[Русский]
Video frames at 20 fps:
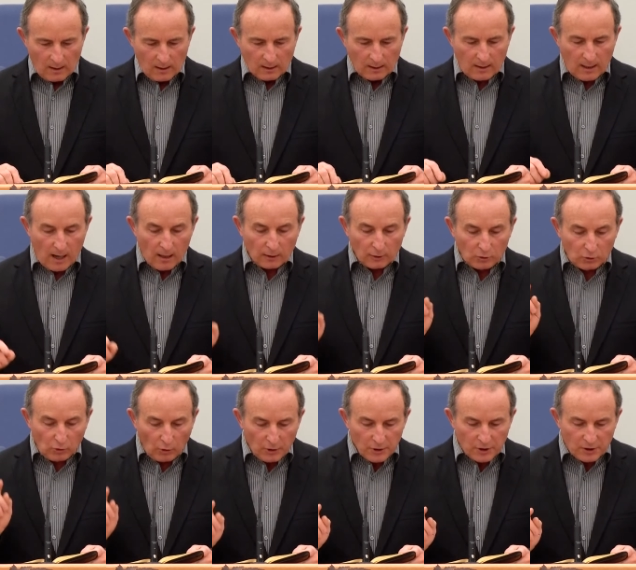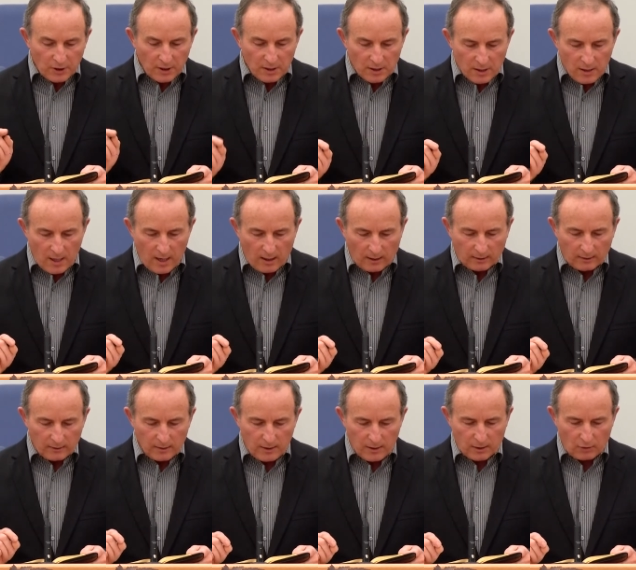Как дождь и снег
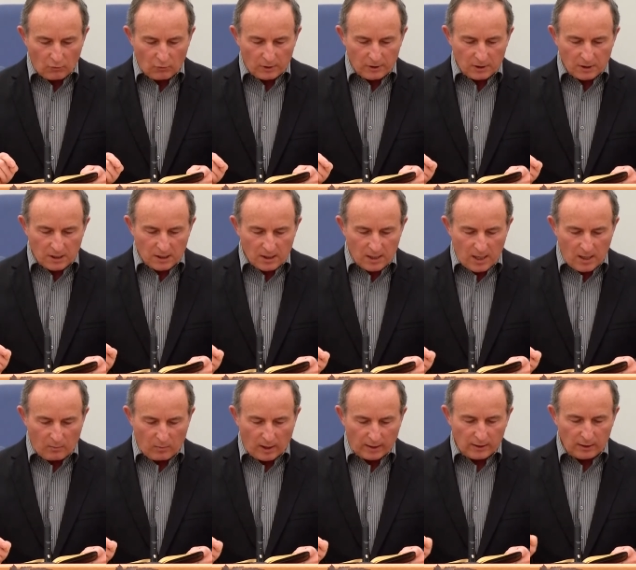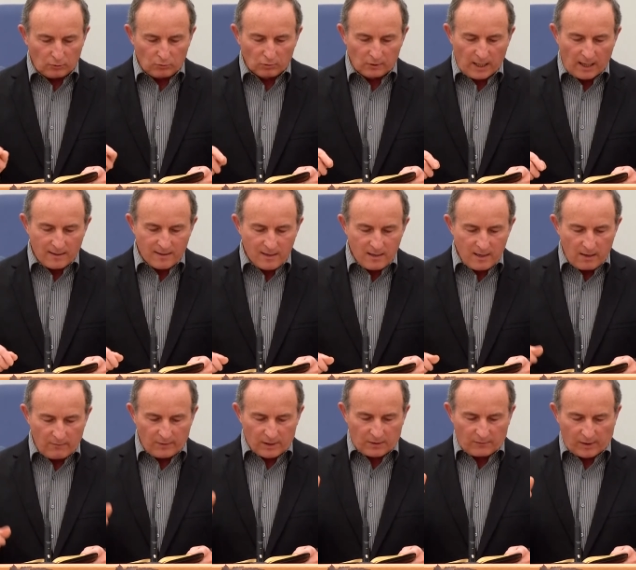не сходит с неба и туда
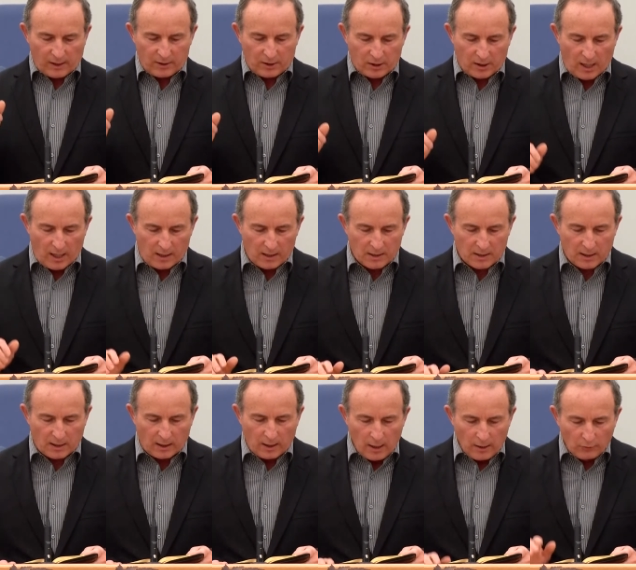не возвращается,